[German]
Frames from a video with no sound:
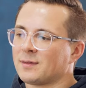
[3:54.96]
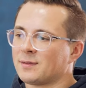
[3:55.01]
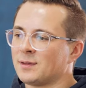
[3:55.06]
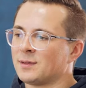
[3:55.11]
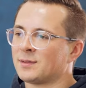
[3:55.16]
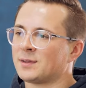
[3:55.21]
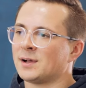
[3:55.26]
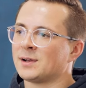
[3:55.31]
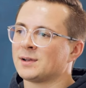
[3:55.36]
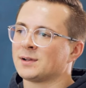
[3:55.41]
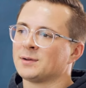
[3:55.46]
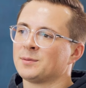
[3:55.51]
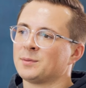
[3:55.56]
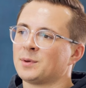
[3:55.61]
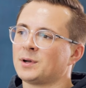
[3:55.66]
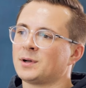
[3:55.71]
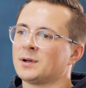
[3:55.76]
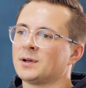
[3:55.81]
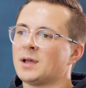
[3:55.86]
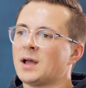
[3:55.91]
sie ist halt
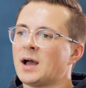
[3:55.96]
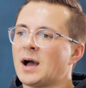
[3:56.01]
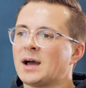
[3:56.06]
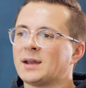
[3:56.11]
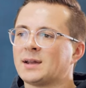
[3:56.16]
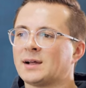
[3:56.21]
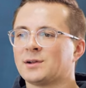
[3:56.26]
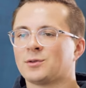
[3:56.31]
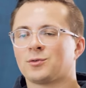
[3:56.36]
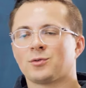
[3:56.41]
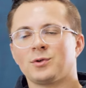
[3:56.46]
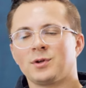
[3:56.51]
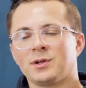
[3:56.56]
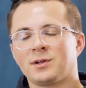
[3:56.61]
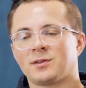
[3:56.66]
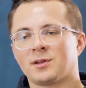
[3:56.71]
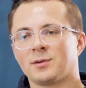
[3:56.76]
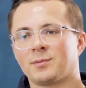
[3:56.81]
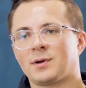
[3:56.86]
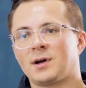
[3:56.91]
immer, hat halt zu
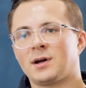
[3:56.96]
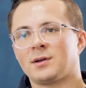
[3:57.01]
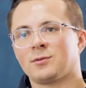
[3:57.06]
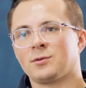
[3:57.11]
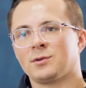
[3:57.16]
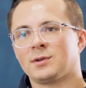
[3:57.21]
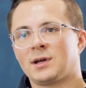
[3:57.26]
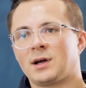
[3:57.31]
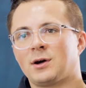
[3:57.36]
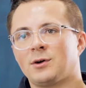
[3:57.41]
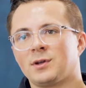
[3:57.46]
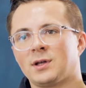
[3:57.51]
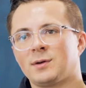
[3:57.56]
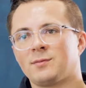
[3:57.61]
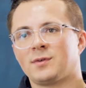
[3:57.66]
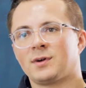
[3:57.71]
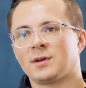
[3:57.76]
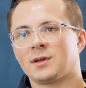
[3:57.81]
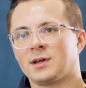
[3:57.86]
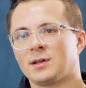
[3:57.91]
nichts gebracht und die
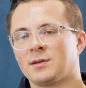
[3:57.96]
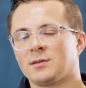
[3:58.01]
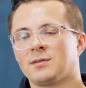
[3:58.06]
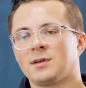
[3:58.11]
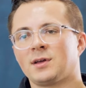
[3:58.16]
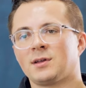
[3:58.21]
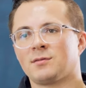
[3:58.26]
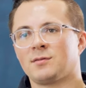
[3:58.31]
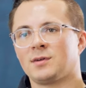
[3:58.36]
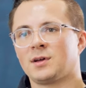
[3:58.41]
AM war jeden Cent